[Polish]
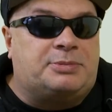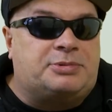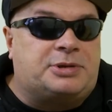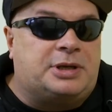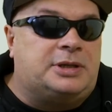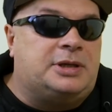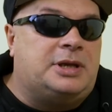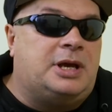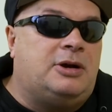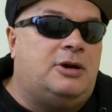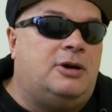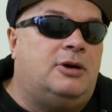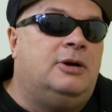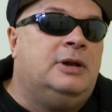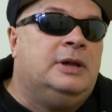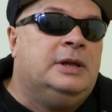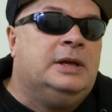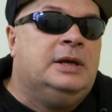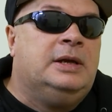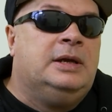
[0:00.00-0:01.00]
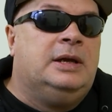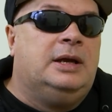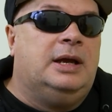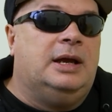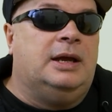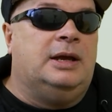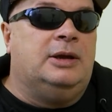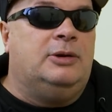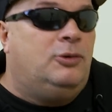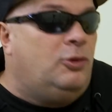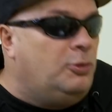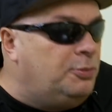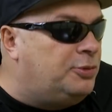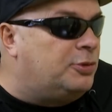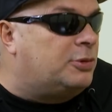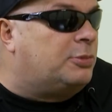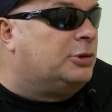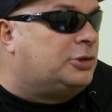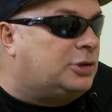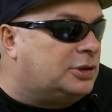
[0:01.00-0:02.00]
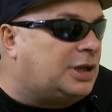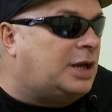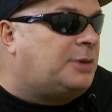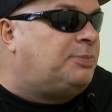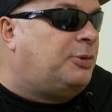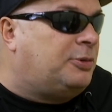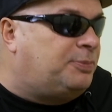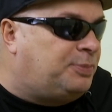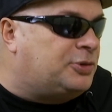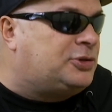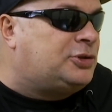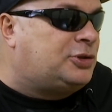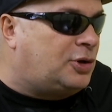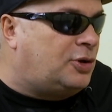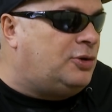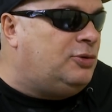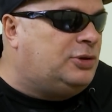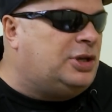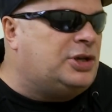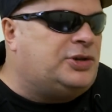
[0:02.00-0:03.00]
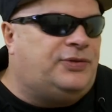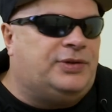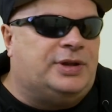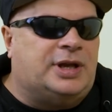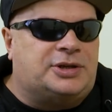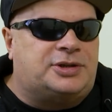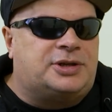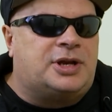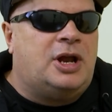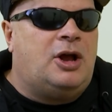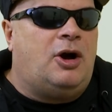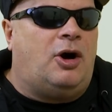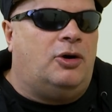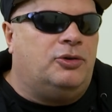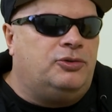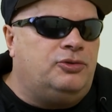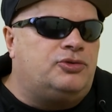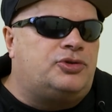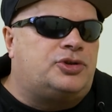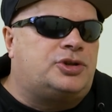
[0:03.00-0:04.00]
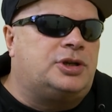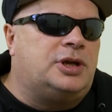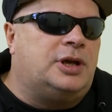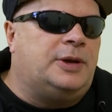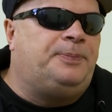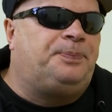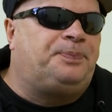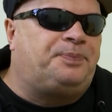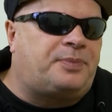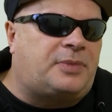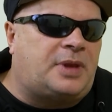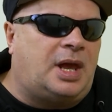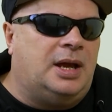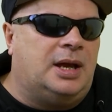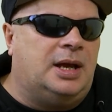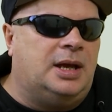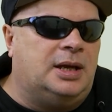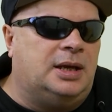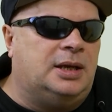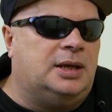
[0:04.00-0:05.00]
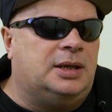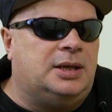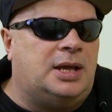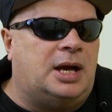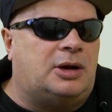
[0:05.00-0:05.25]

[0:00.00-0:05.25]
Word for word: na przykład jego e, ubiór, bo to tak po stroju też widać. On już e, e,